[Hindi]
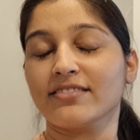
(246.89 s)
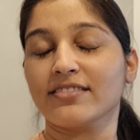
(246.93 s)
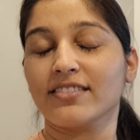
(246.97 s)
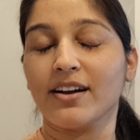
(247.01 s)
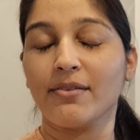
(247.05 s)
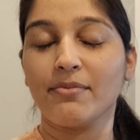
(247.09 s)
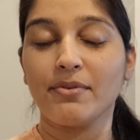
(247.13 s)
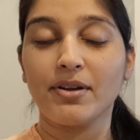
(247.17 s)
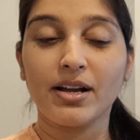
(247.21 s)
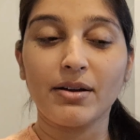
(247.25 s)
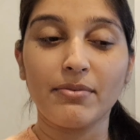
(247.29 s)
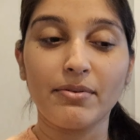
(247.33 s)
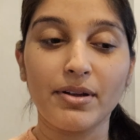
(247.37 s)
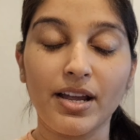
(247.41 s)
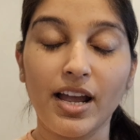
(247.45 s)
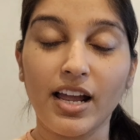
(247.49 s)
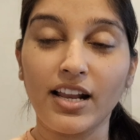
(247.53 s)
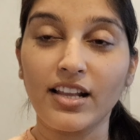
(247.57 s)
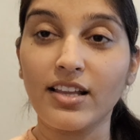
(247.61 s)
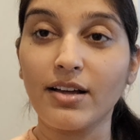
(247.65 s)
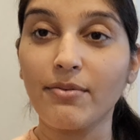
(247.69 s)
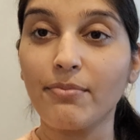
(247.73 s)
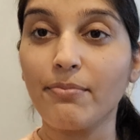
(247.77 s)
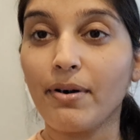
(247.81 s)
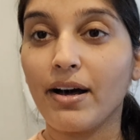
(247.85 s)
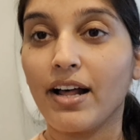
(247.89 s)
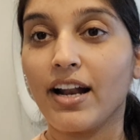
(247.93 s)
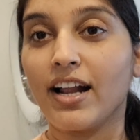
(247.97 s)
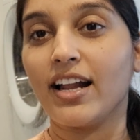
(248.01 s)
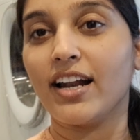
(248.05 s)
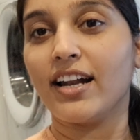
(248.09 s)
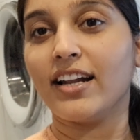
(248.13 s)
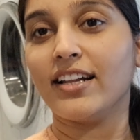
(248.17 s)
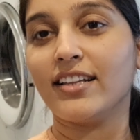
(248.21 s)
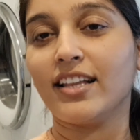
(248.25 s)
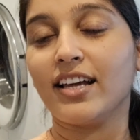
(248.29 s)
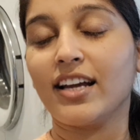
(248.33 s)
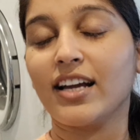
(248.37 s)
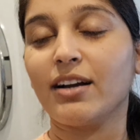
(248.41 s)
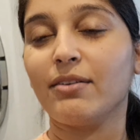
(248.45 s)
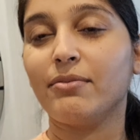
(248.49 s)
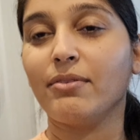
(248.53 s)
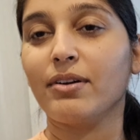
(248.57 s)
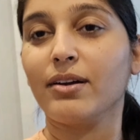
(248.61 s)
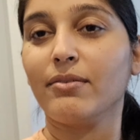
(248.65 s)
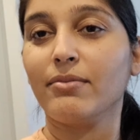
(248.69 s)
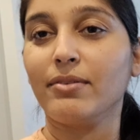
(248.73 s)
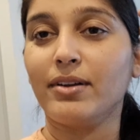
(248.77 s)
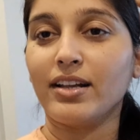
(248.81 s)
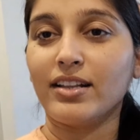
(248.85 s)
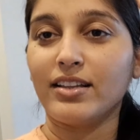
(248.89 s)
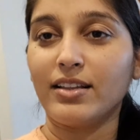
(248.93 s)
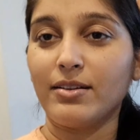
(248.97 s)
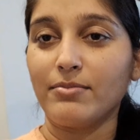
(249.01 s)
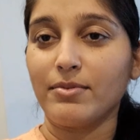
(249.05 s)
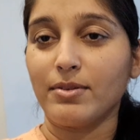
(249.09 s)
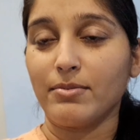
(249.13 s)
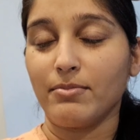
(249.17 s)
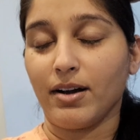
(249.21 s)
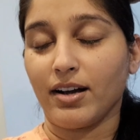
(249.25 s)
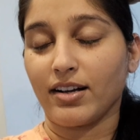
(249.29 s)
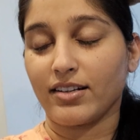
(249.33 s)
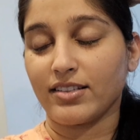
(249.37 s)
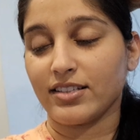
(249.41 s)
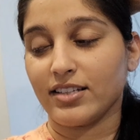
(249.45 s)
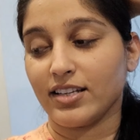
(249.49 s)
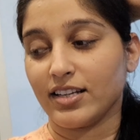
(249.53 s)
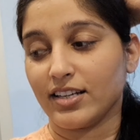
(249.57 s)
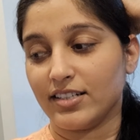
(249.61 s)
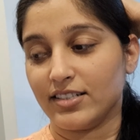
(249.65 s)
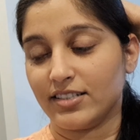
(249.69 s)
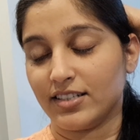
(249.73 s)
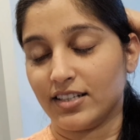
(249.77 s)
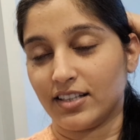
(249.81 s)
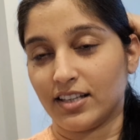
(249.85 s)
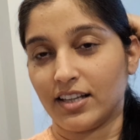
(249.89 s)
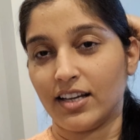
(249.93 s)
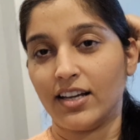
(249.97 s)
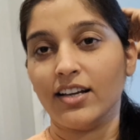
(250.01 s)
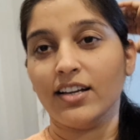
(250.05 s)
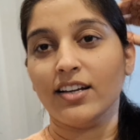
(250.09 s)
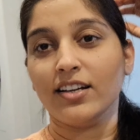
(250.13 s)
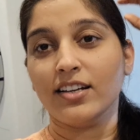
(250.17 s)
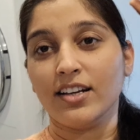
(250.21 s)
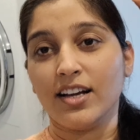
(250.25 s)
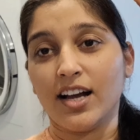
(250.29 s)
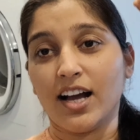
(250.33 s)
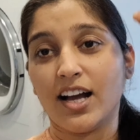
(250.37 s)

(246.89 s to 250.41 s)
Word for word: कभी कभी एकदम भरा रहता है कभी कभी एकदम दिमाग से निकल जाता है